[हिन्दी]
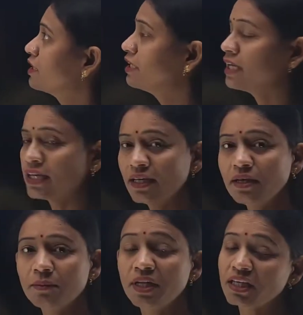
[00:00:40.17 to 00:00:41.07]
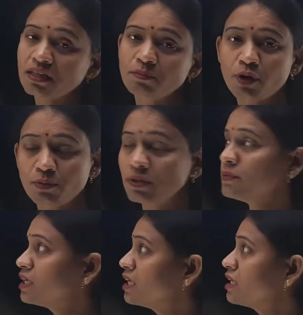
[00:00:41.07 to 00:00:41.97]
ये है लेकिन प्रॉब्लम
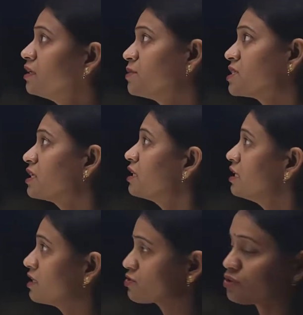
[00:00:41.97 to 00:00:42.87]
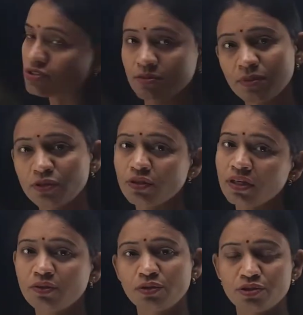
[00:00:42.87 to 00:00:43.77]
ये है कि बेचारे इनएग्जॉस्टिबल तो
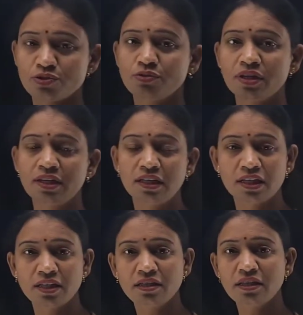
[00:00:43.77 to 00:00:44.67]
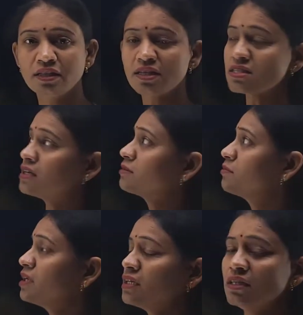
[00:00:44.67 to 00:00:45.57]
हैं कोई इशू नहीं है लेकिन इनके साथ
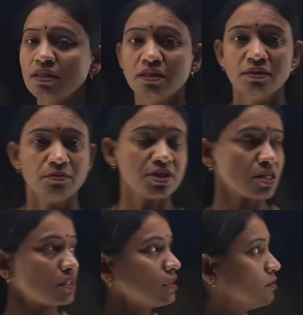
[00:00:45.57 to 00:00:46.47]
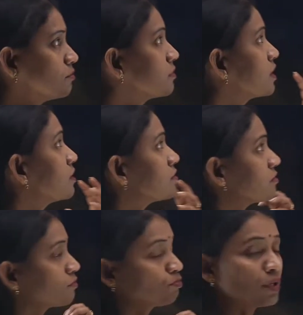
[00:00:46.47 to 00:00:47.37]
में बेचारे
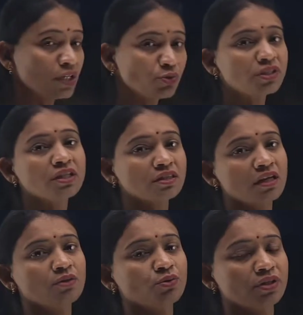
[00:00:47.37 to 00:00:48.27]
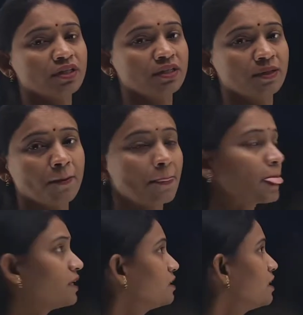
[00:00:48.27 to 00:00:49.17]
पल्यूट कितना हो रहे हैं
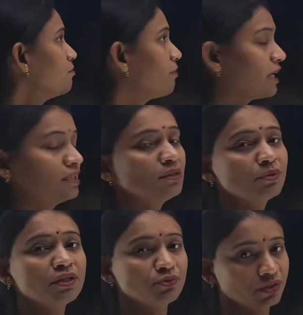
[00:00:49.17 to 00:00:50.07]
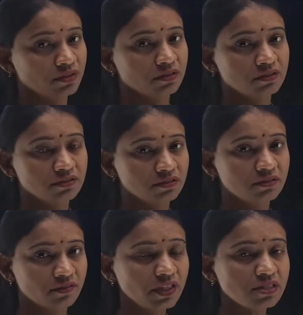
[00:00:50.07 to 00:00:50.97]
दे आर बैडली पल्यूटेड
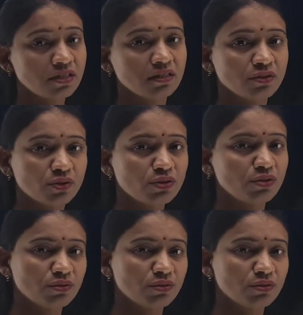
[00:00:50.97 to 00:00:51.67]
राइट तो